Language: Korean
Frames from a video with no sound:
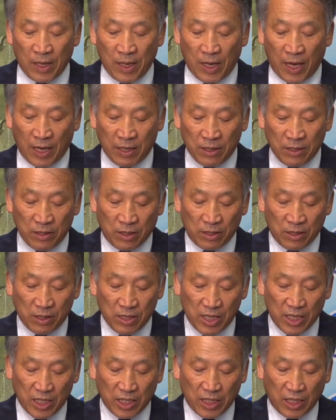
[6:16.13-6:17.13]
행정
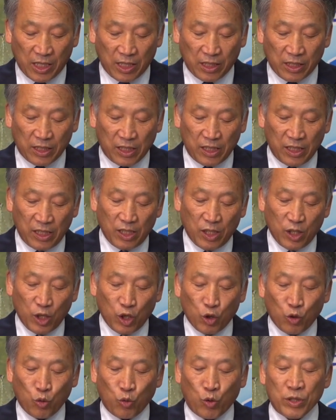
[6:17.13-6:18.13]
7위를
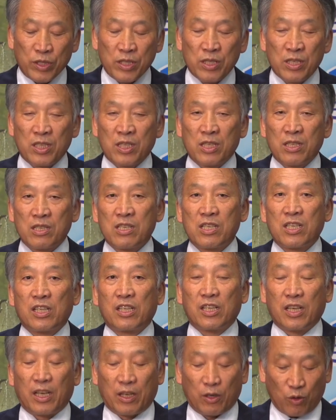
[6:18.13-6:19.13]
권징
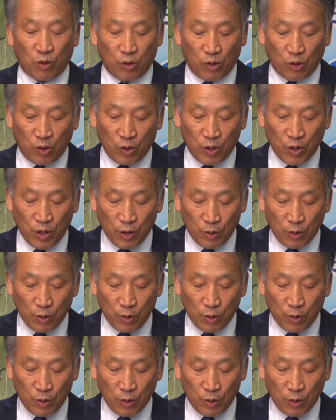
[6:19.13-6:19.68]
7위로